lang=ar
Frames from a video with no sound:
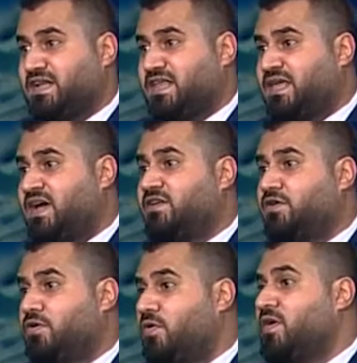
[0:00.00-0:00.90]
الاذهان
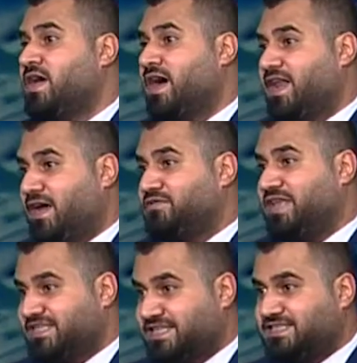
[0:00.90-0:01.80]
انه
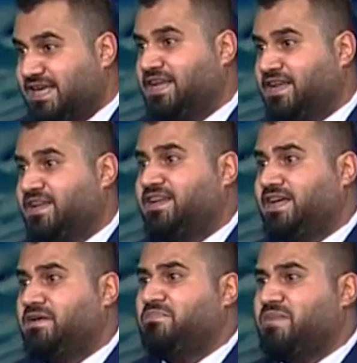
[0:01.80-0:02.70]
العوده ليست سهله
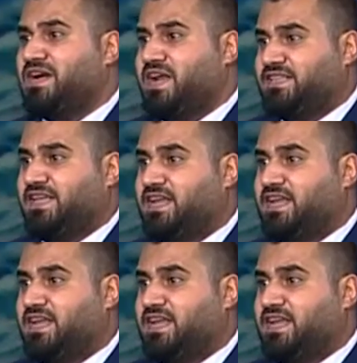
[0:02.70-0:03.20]
لما كانت